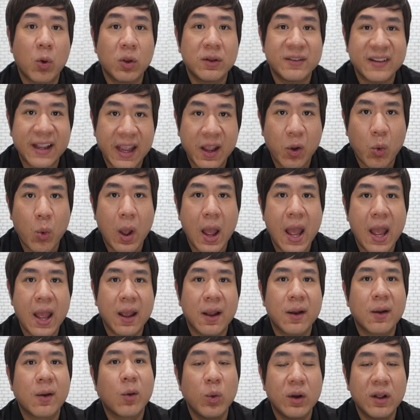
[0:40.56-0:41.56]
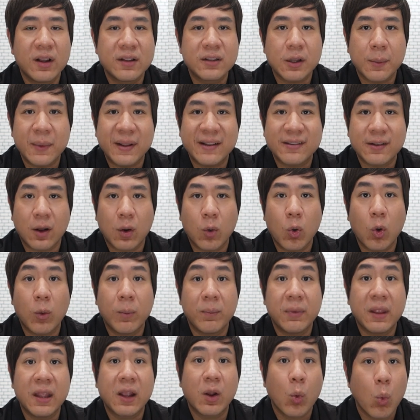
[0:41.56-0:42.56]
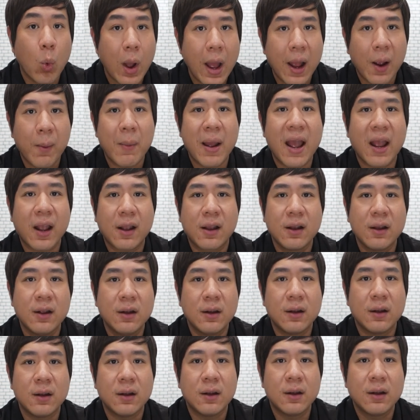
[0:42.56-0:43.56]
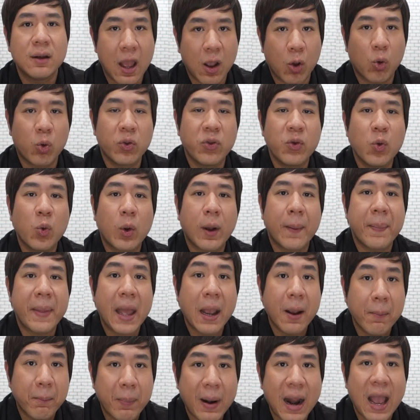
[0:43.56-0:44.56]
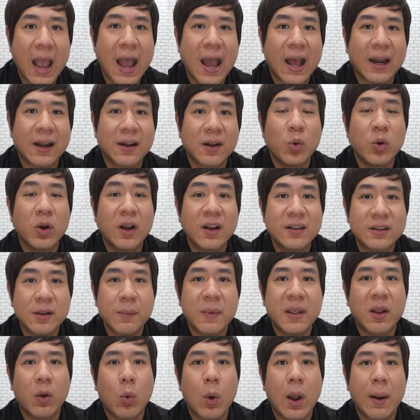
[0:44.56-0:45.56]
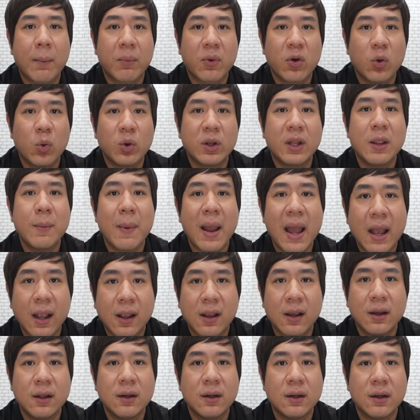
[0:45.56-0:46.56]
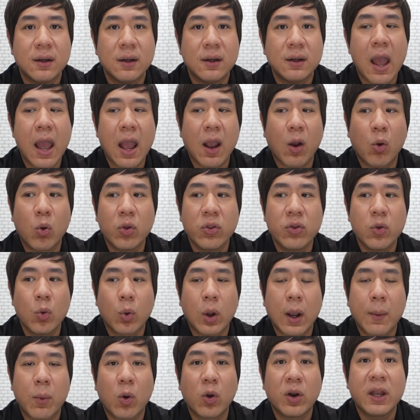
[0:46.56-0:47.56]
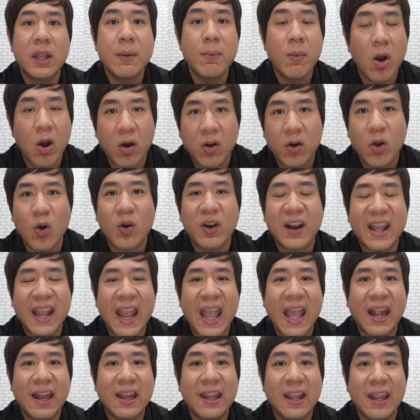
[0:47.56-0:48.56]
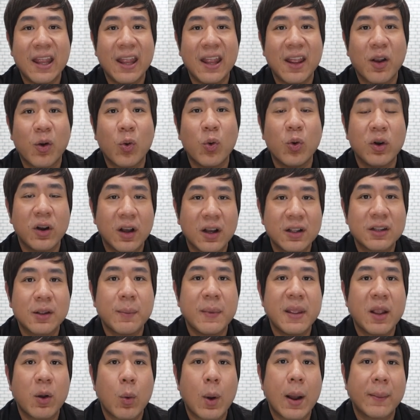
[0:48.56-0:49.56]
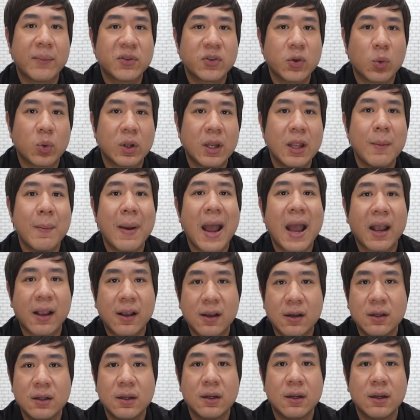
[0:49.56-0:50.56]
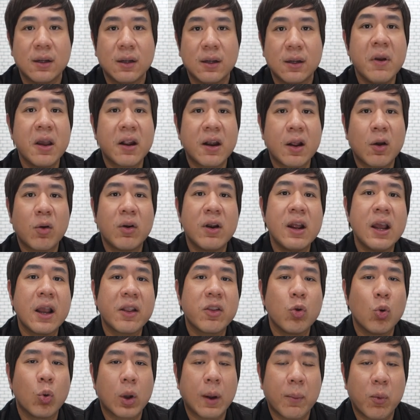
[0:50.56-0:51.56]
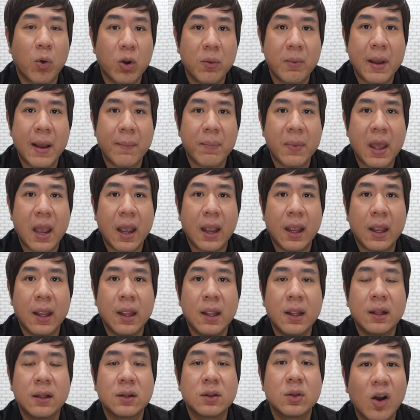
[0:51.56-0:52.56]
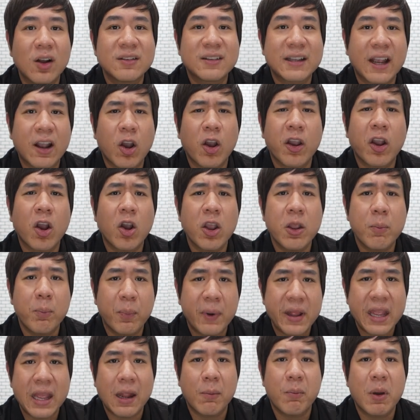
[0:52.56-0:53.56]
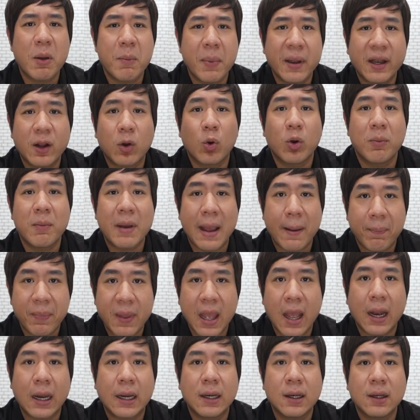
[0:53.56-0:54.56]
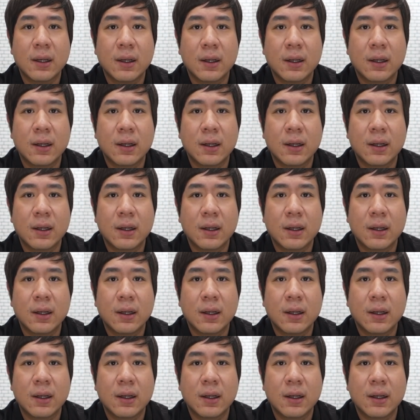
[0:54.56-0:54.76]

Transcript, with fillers: กับคนใจกว้างคุณก็จะมีสังคมที่กว้างมากขึ้น หากคุณอยู่กับนักปราชญ์คุณก็จะมีความรู้ที่มากขึ้น หากคุณอยู่กับคนที่มองโลกในแง่ดี คุณก็จะมีความสุขที่มากขึ้น เมื่อเราเลือกอยู่กับคนแบบไหน ก็จะค่อยๆ เปลี่ยนไปเป็นคนแบบนั้น